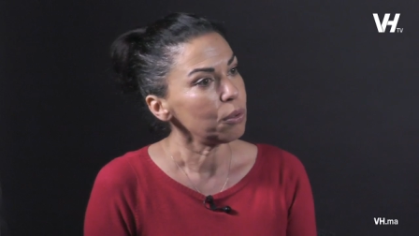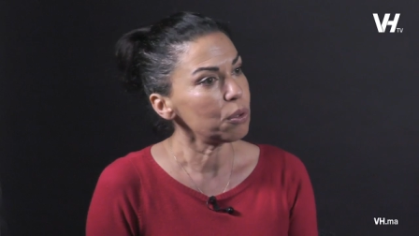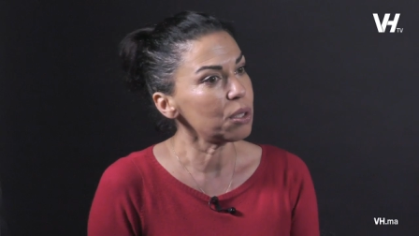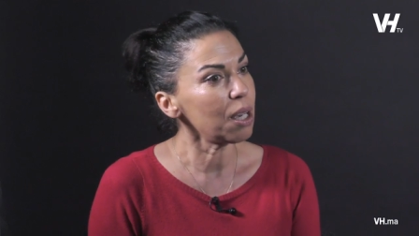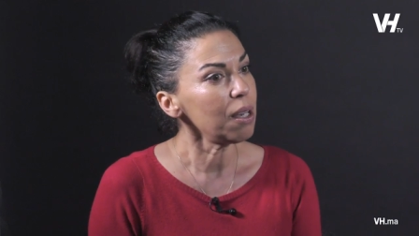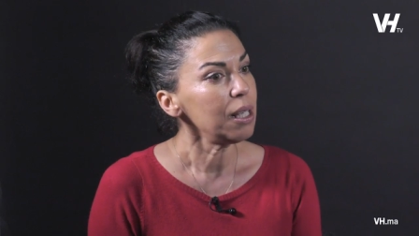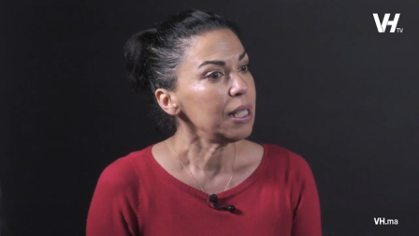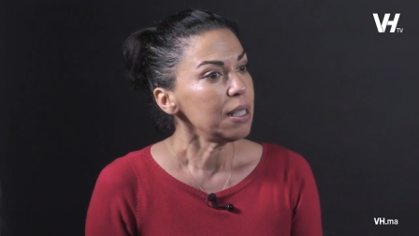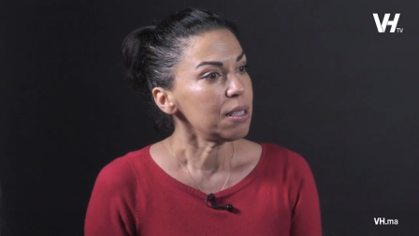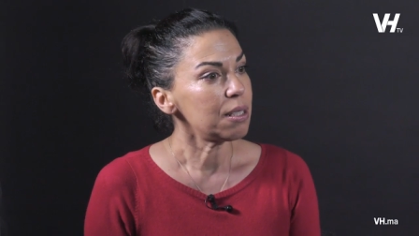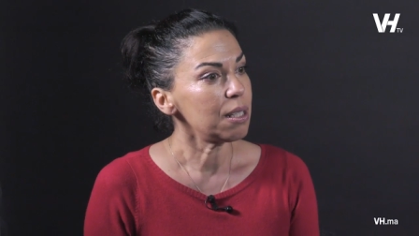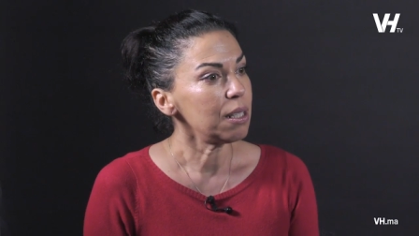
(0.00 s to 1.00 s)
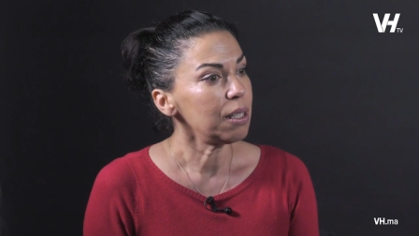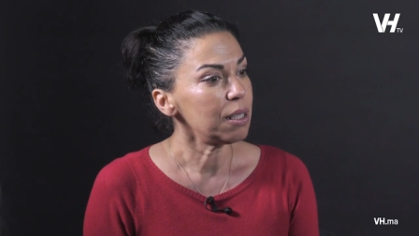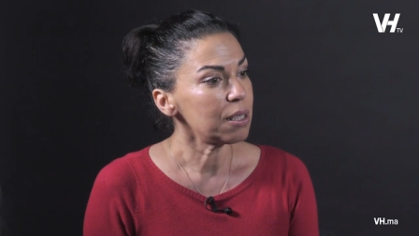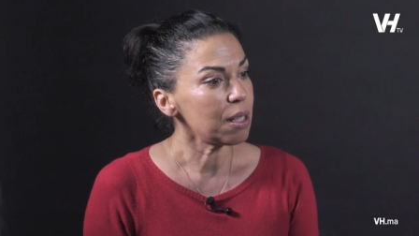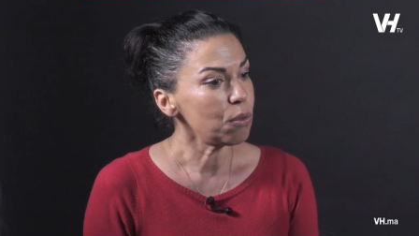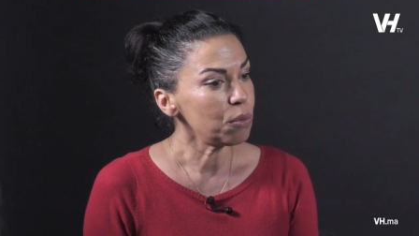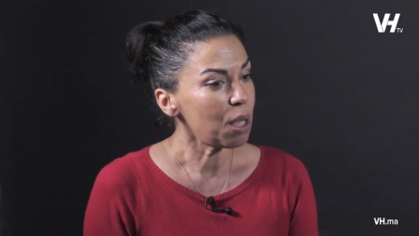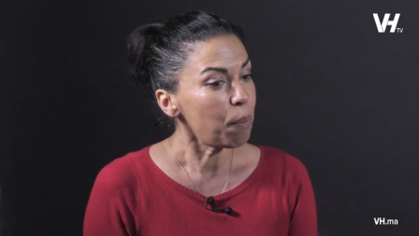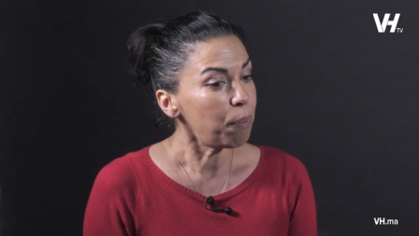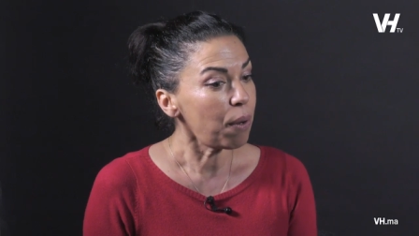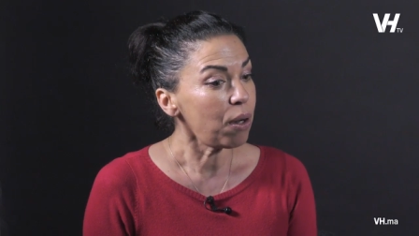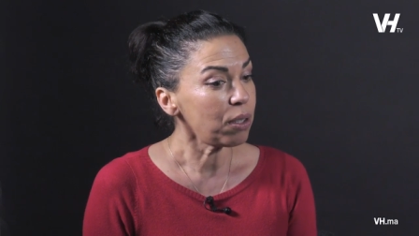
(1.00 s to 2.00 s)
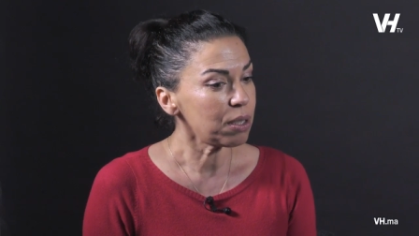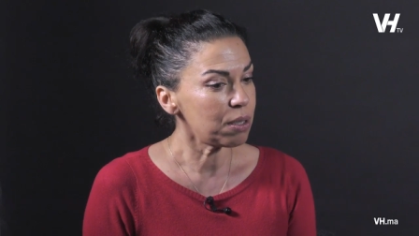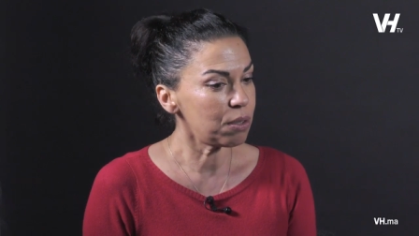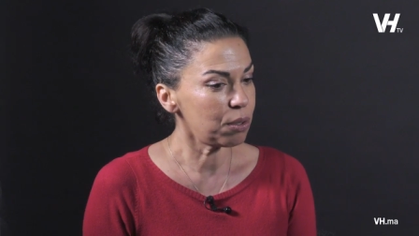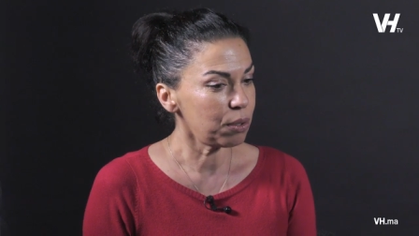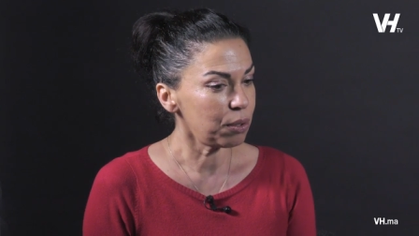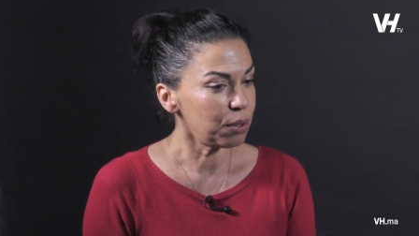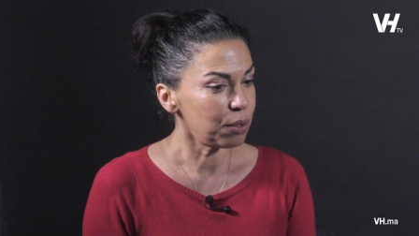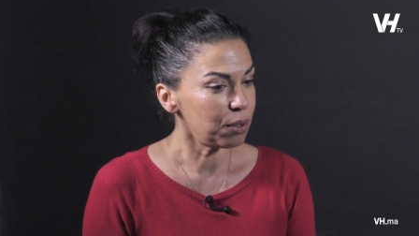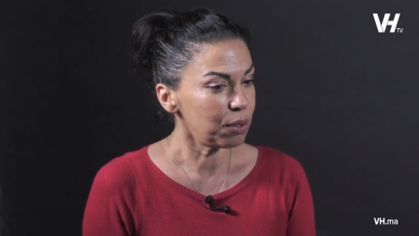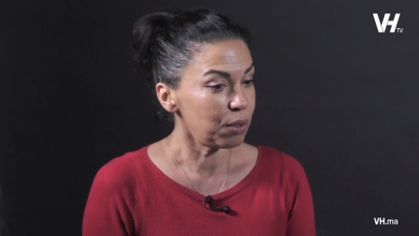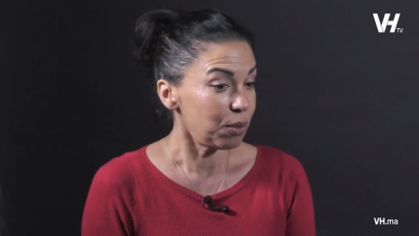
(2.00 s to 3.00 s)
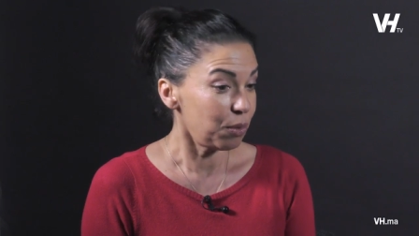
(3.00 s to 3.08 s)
tout ça, ça nous apporte... Euh,